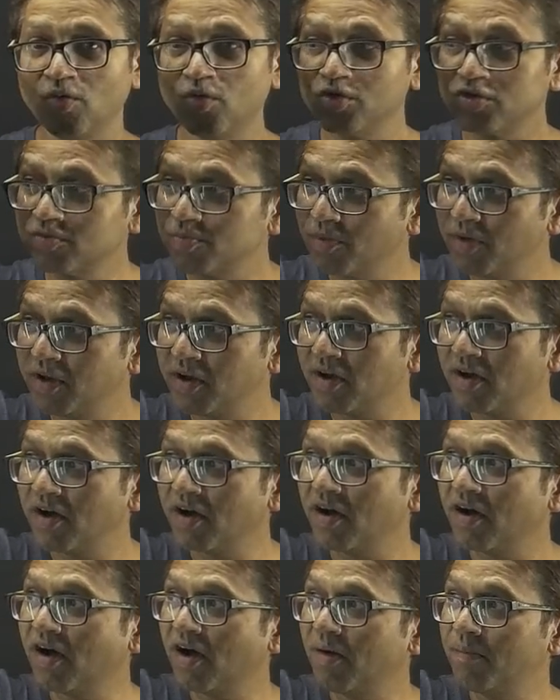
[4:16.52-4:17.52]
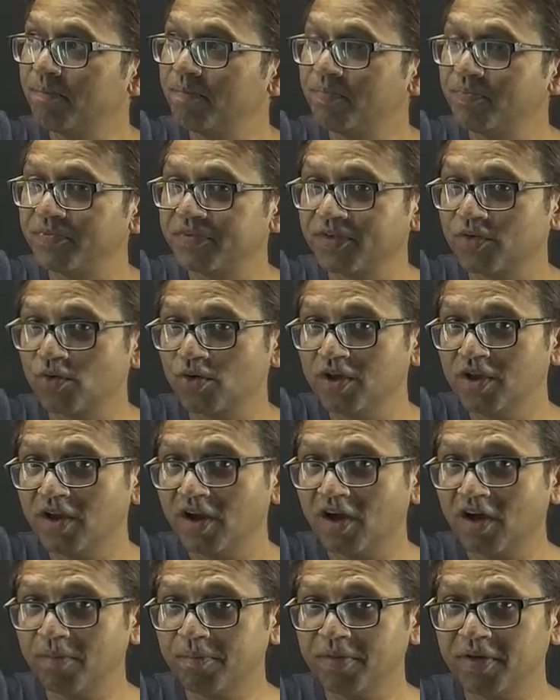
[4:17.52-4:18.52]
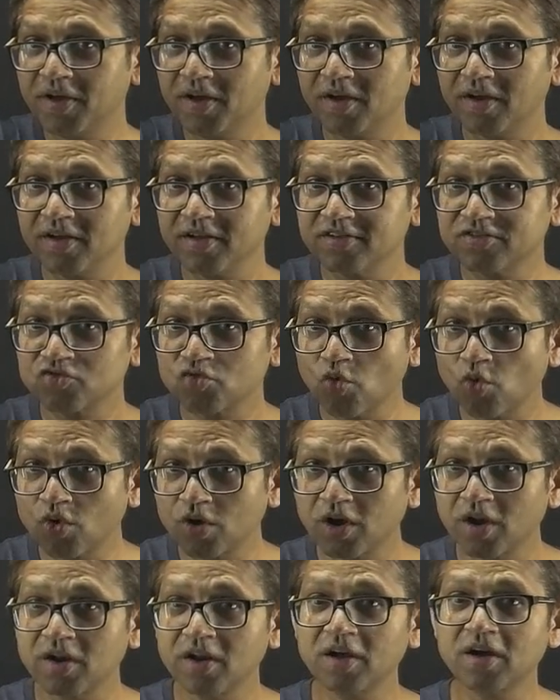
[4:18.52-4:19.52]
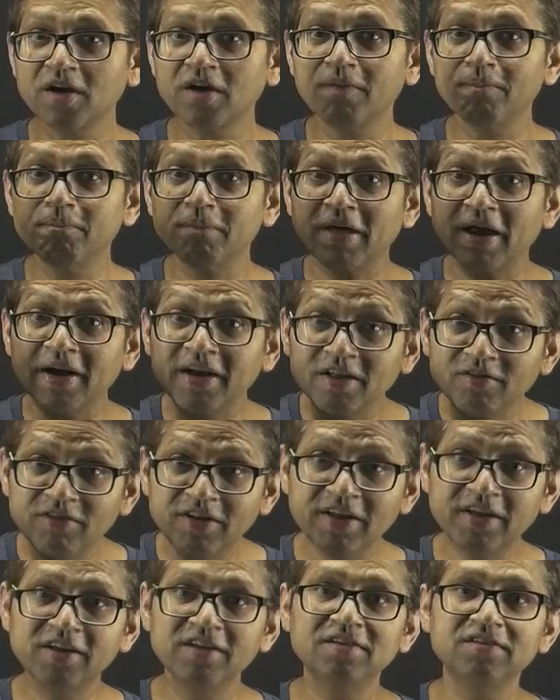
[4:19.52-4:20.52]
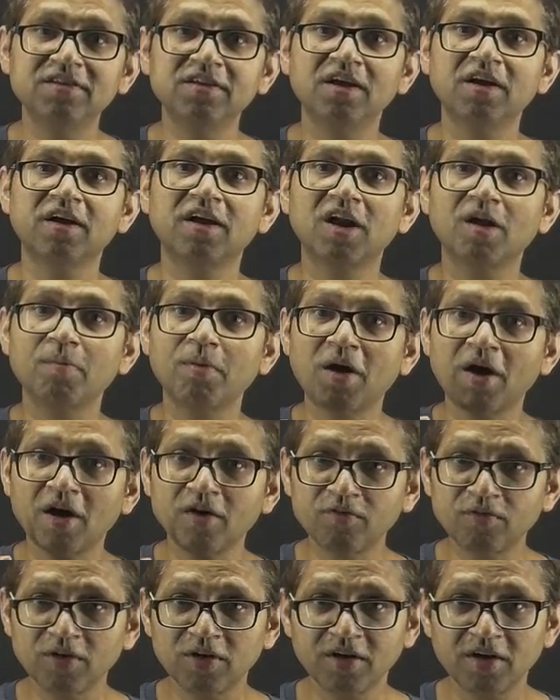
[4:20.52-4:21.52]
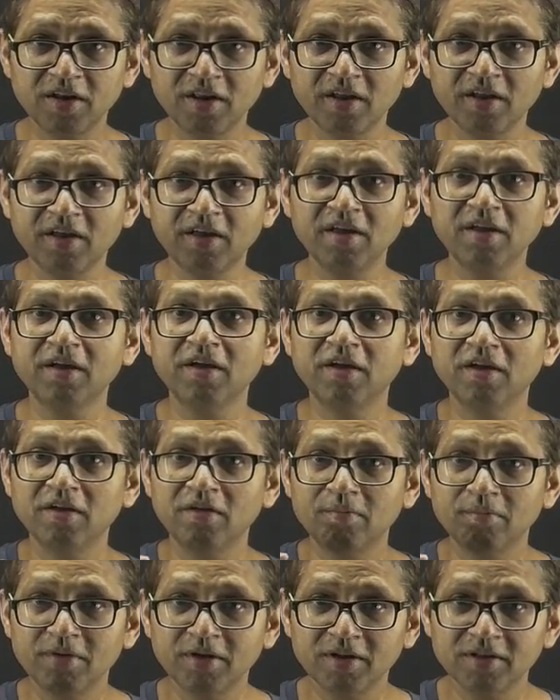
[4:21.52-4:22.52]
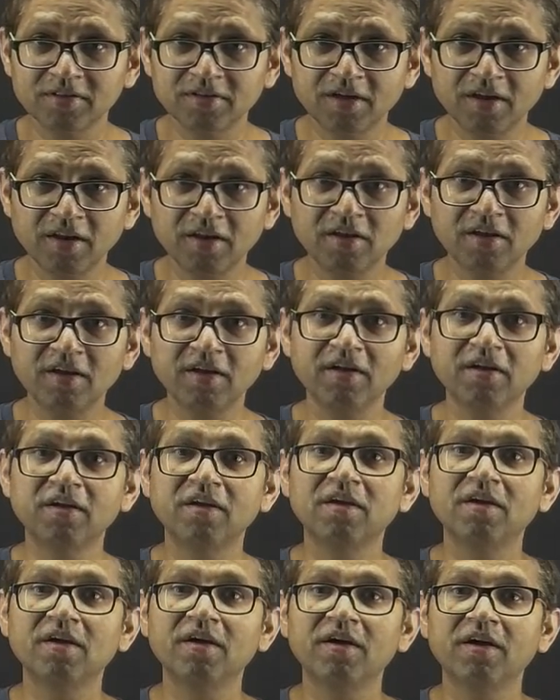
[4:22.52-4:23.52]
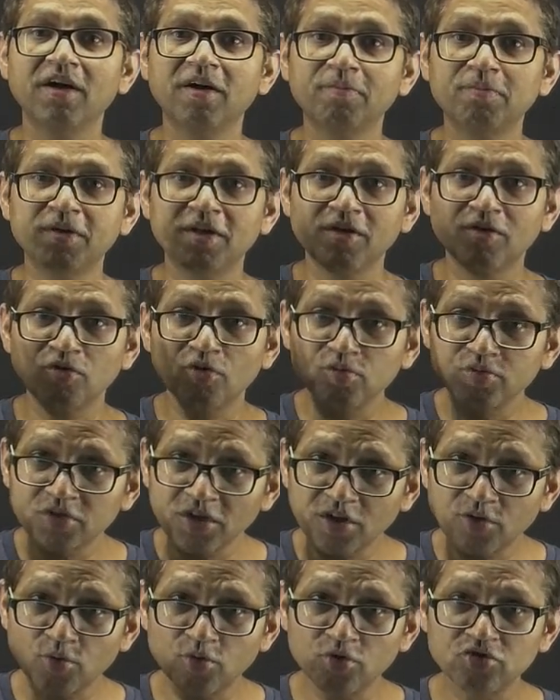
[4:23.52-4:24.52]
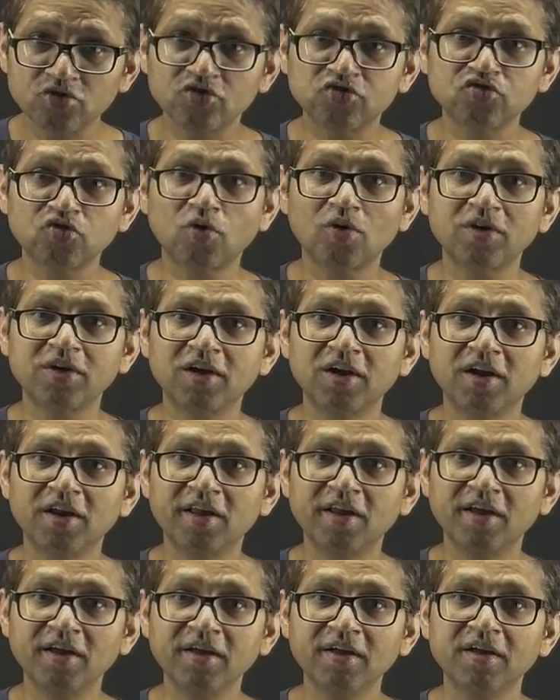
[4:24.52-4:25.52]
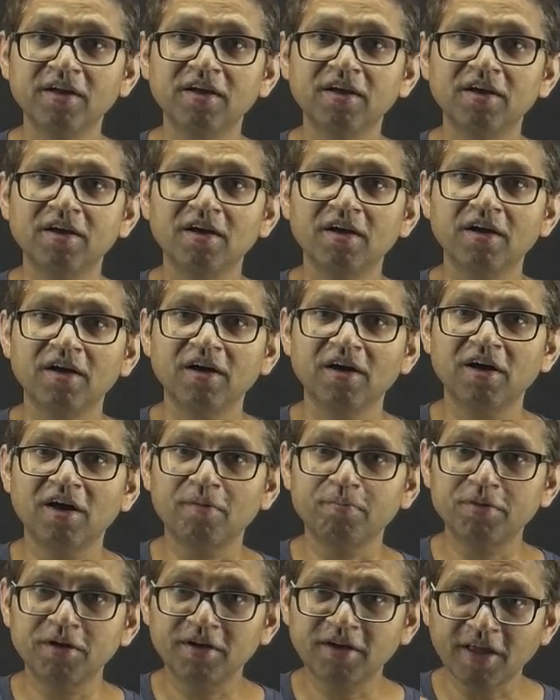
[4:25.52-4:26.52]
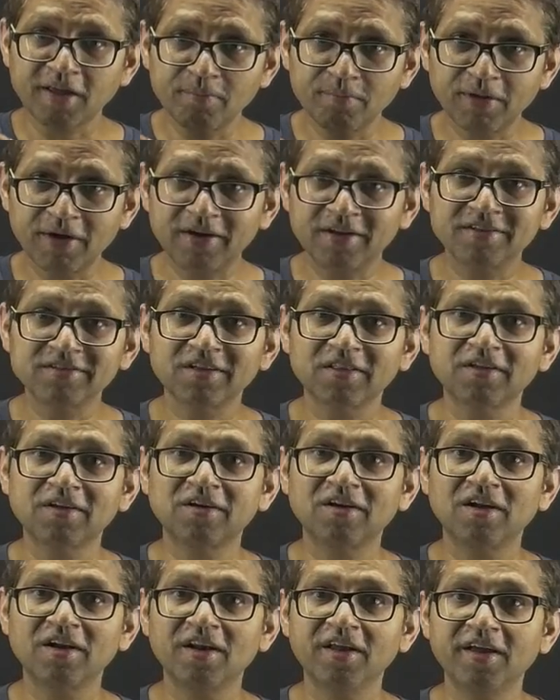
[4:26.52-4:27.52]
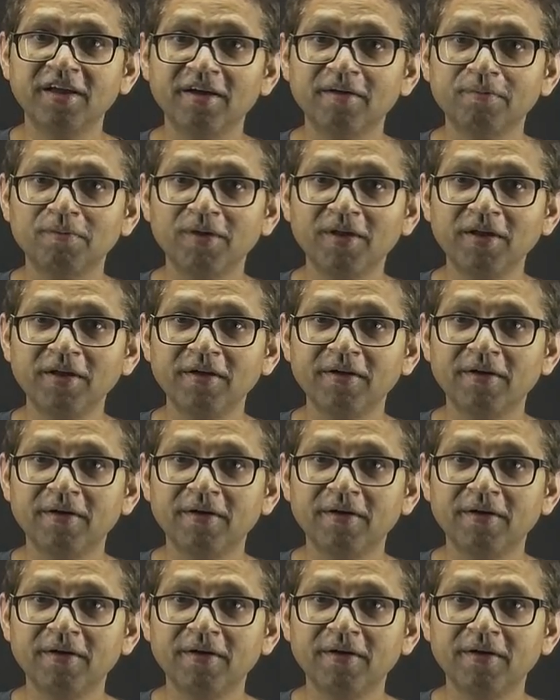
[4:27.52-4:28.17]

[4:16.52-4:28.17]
उसमें आप क्योंकि यहाँ पे स्कोर करना कंपैरेटिवली इजी है अगर आप हार्ड वर्क करेंगे मेहनत करेंगे आपने खूब सारे क्वेश्चन सॉल्व कर लिए हैं आपने टाइम प्रैक्टिस ज़्यादा कर ली है आपने